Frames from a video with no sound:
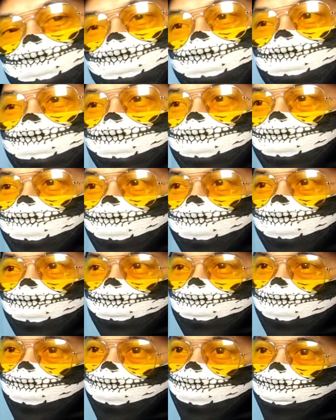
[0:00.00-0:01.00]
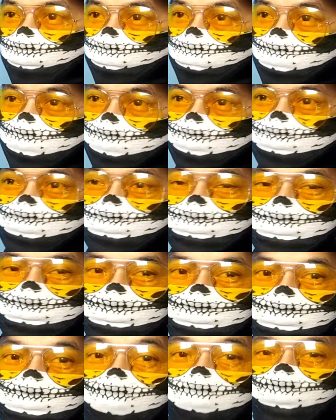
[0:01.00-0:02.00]
Ini nggak mungkin
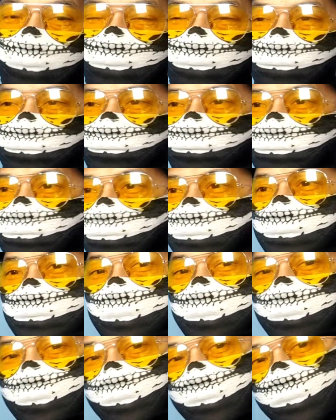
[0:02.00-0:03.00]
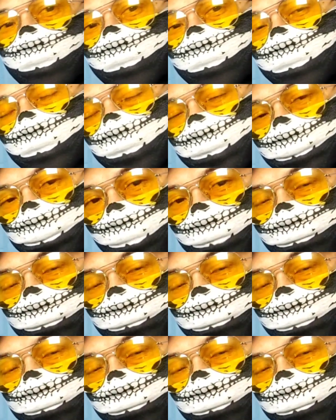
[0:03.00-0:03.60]
nggak gitu. Kita lihat dari eh,